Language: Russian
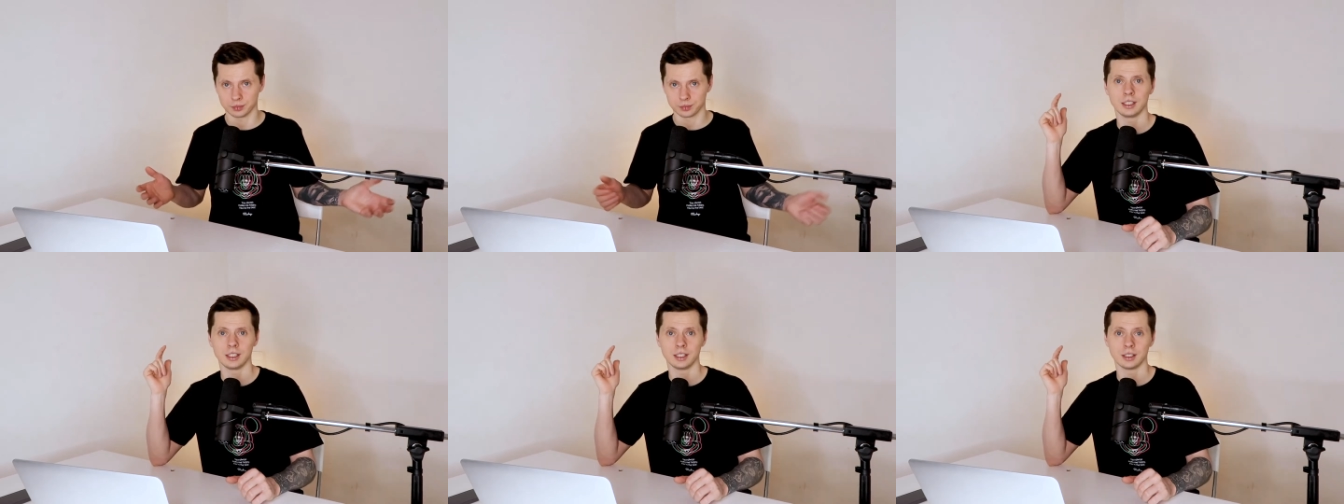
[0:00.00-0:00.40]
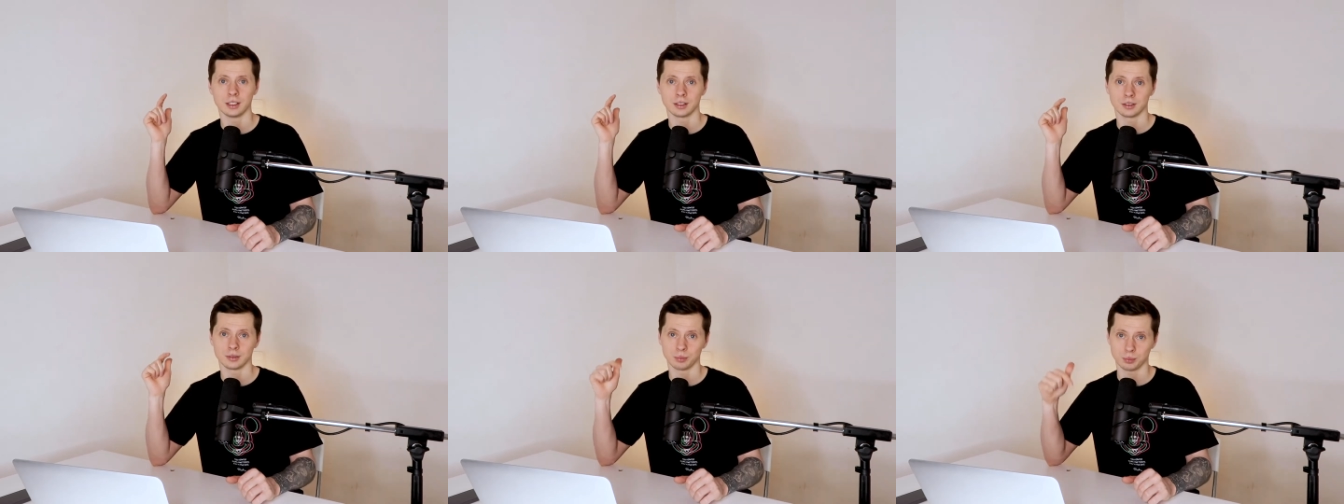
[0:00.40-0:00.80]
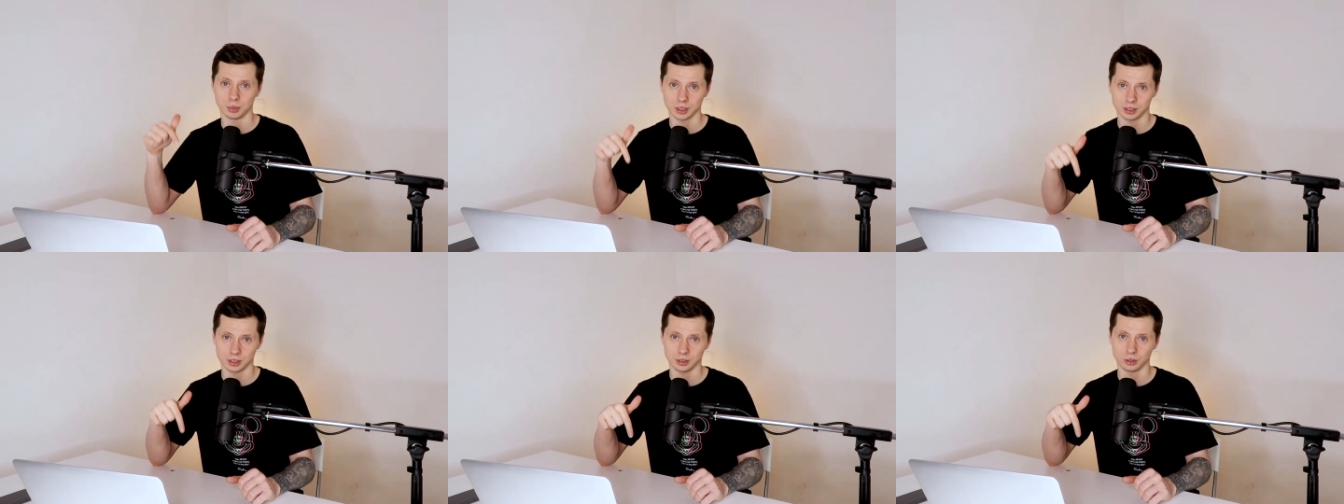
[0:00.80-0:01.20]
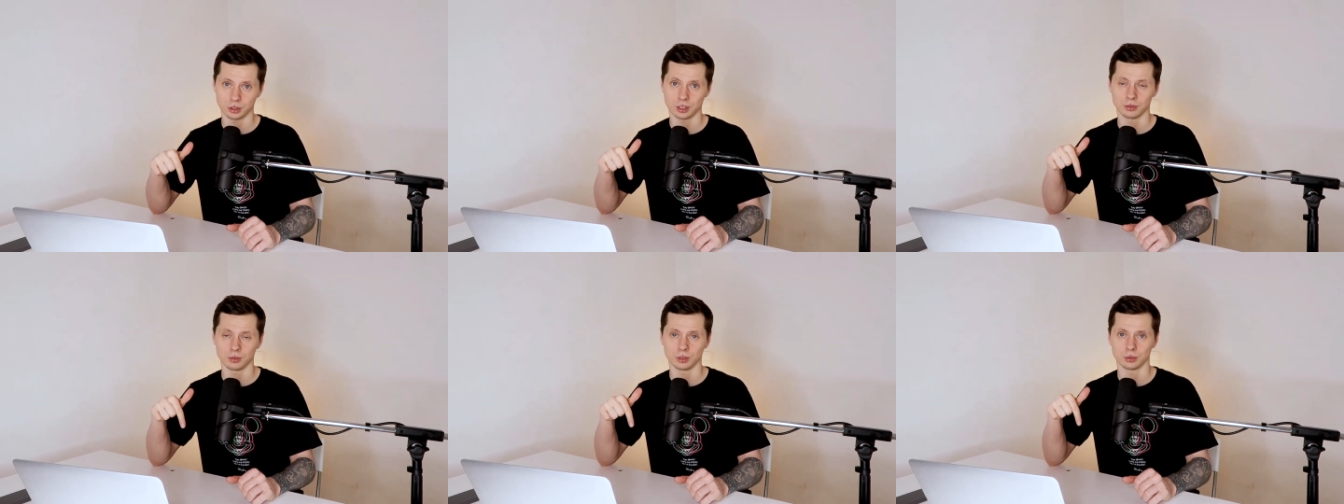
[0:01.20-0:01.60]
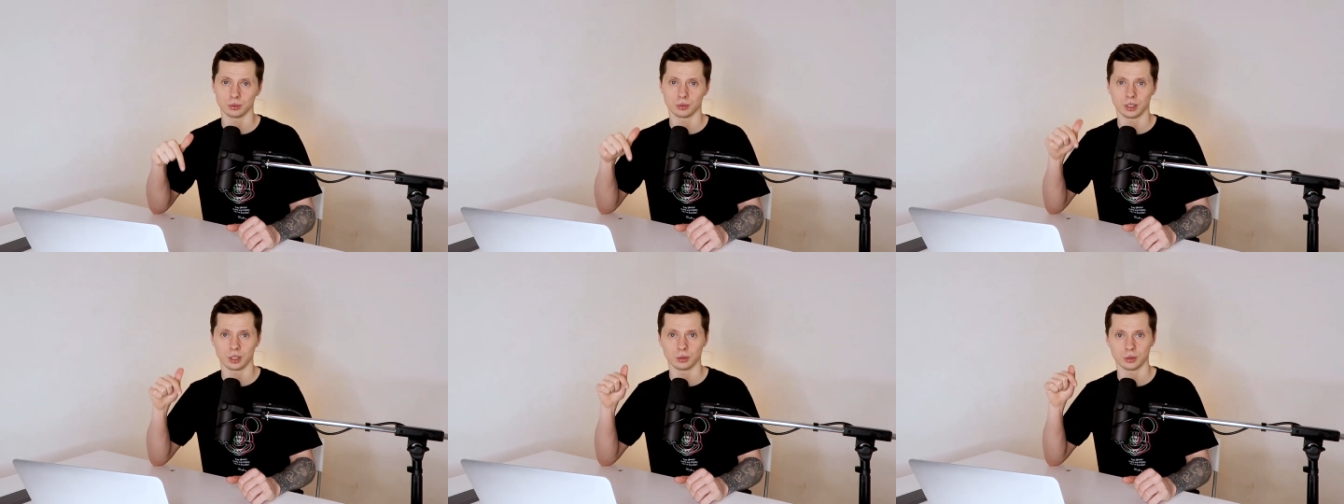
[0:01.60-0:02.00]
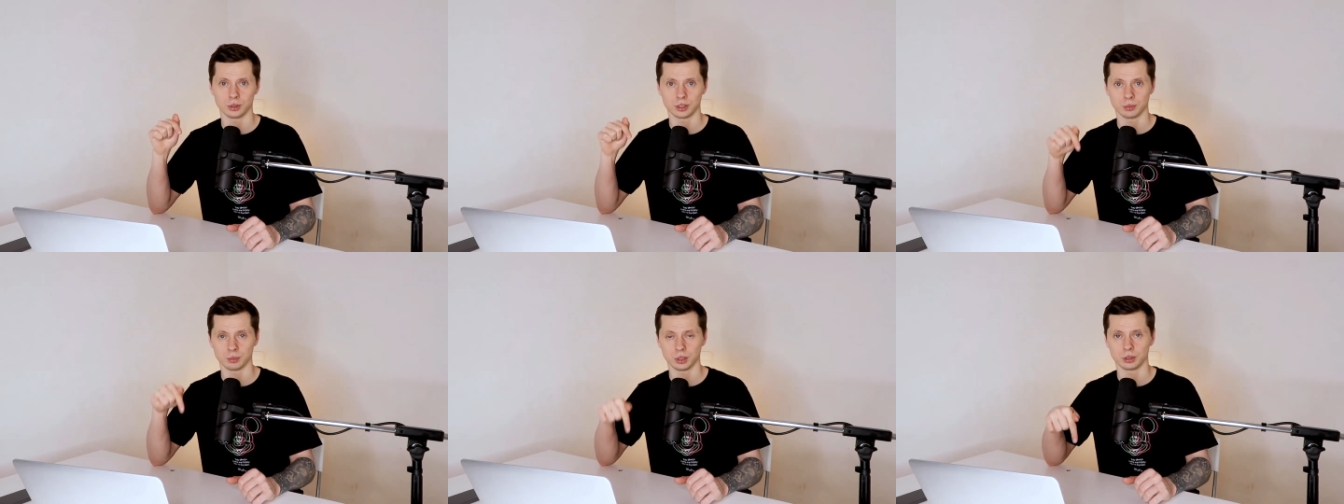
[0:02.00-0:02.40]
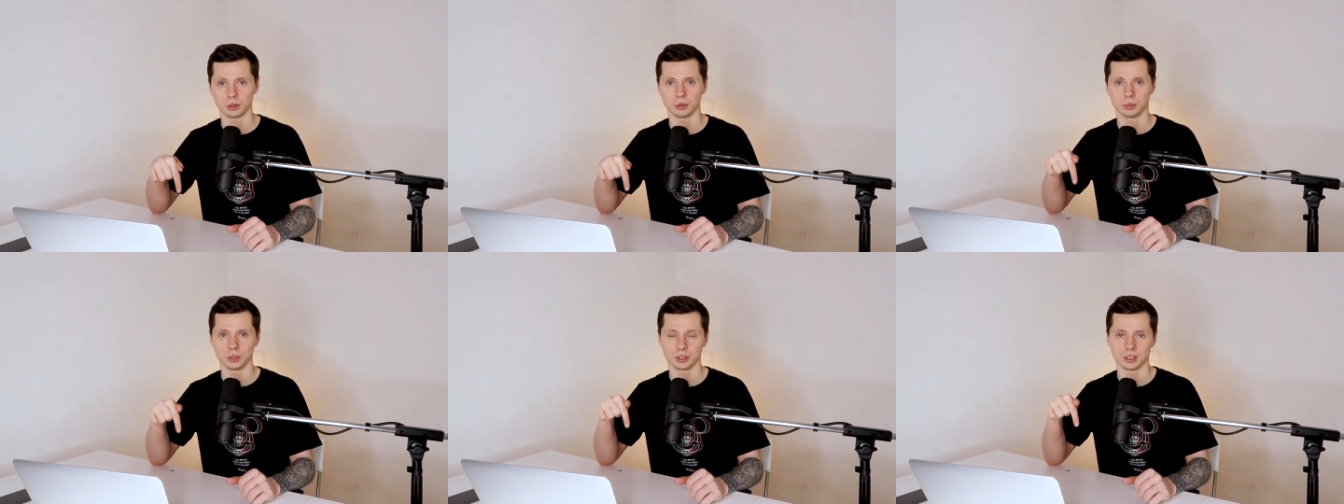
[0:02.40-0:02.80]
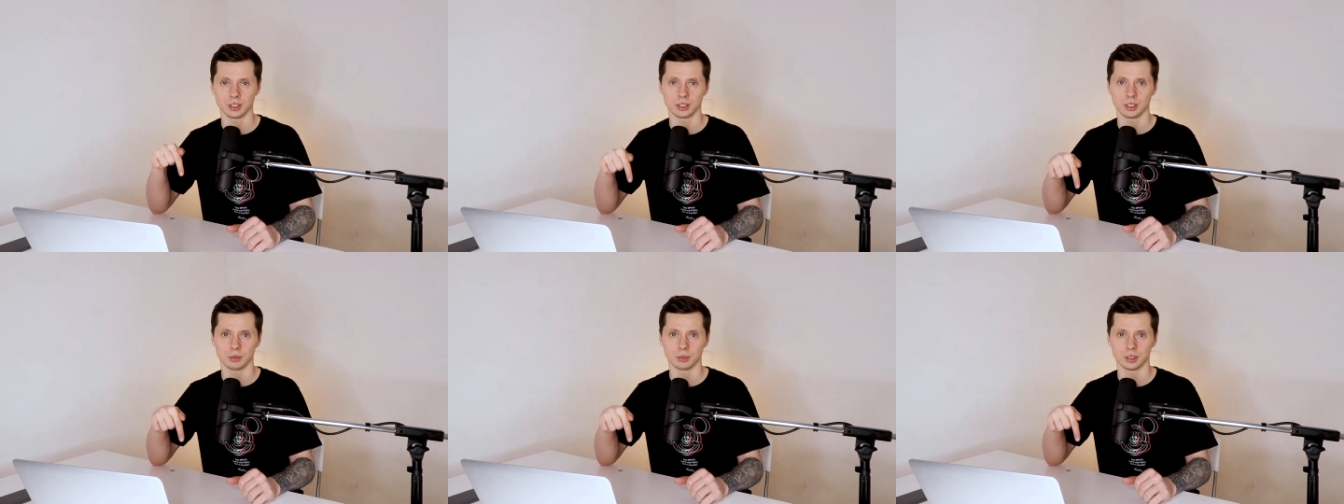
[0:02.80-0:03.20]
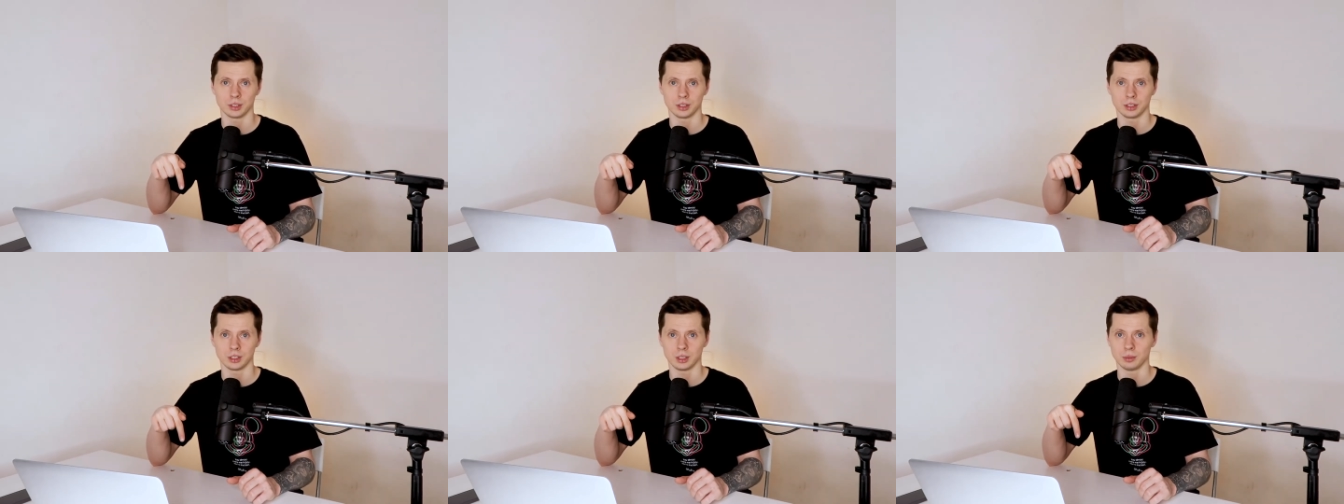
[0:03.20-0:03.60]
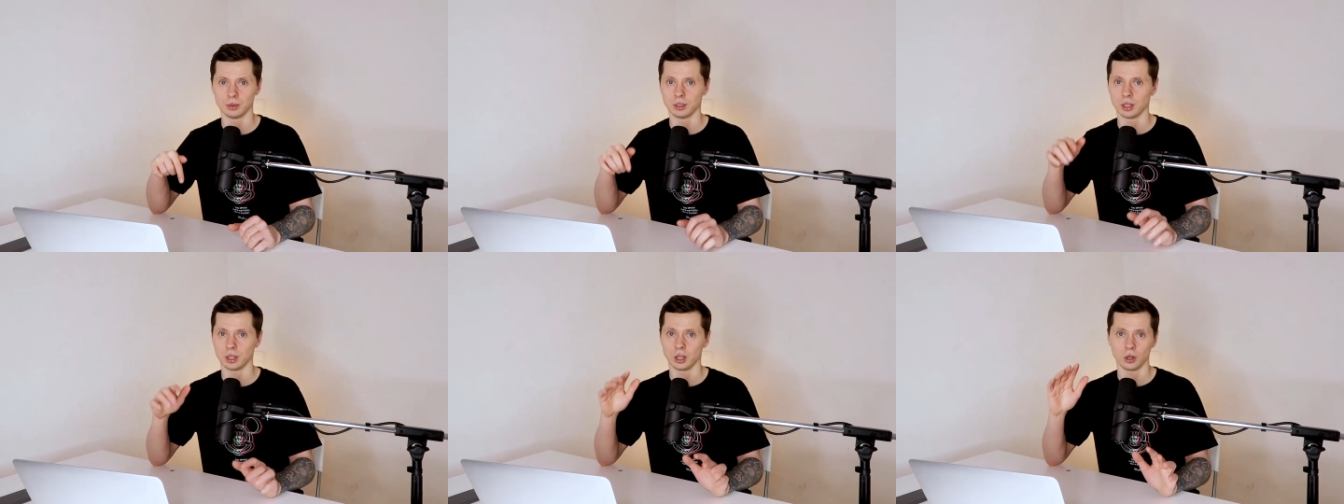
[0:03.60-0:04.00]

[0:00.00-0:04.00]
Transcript: И по ссылочке внизу находится подробная статья по этой теме,